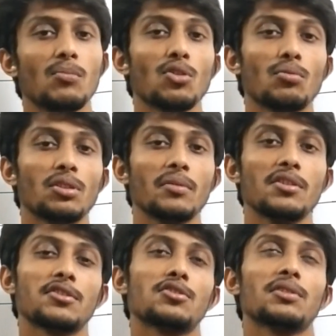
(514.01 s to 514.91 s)
পরবর্তী
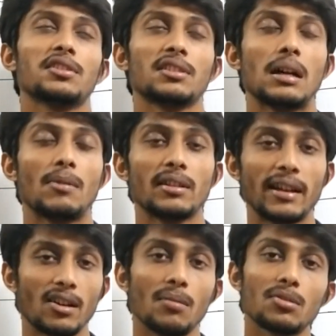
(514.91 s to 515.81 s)
ভিডিওতে তোমাদের সাথে আবার
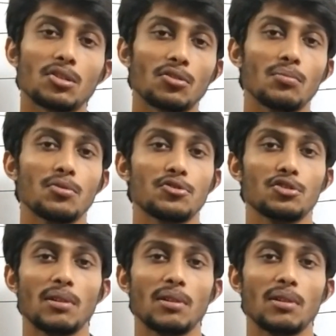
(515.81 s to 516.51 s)
দেখা হবে ততক্ষণ পর্যন্ত